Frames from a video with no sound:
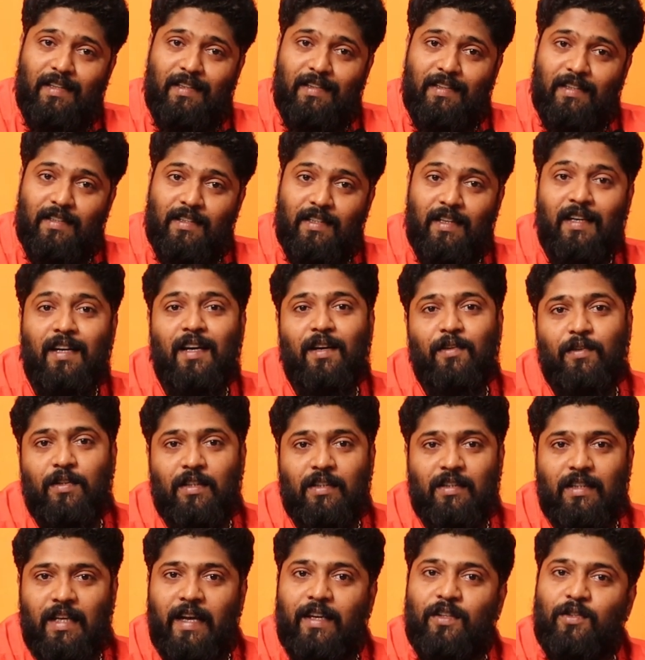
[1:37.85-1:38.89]
இந்த ஜேர்னியில்
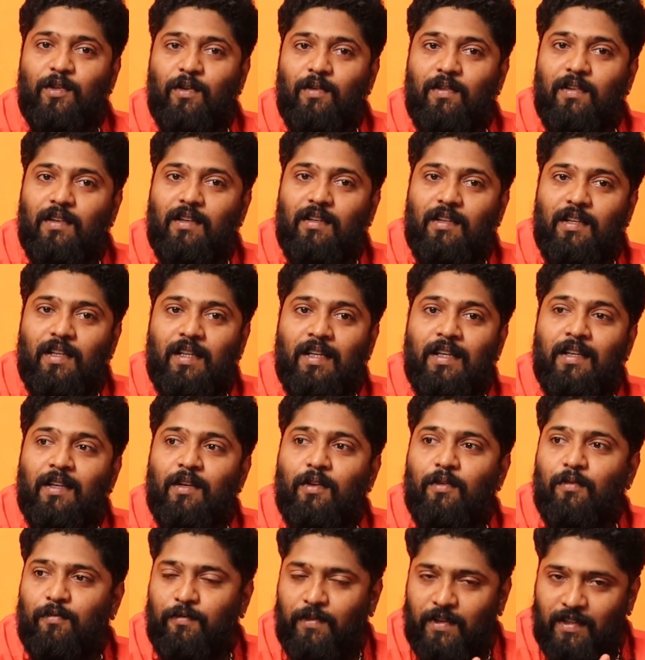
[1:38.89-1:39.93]
வந்து தேங்க்ஸ் சொல்ல வேண்டியிருக்கு
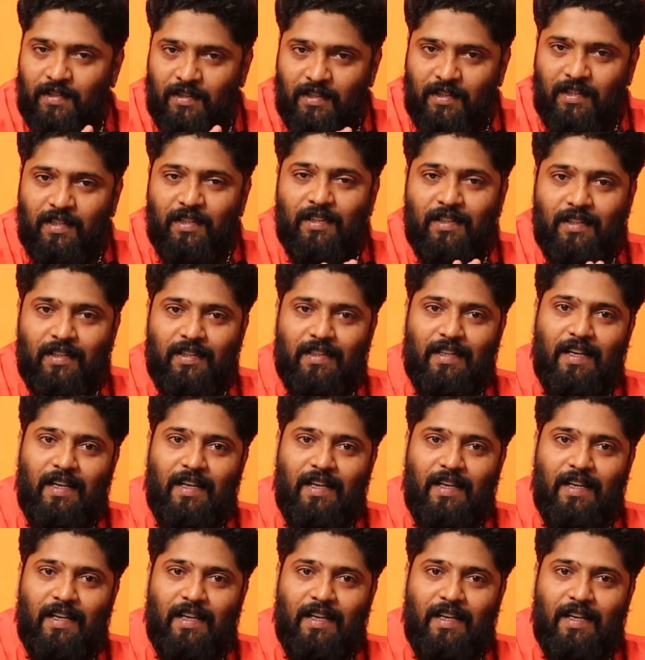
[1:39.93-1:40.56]
ஃபஸ்ட்டு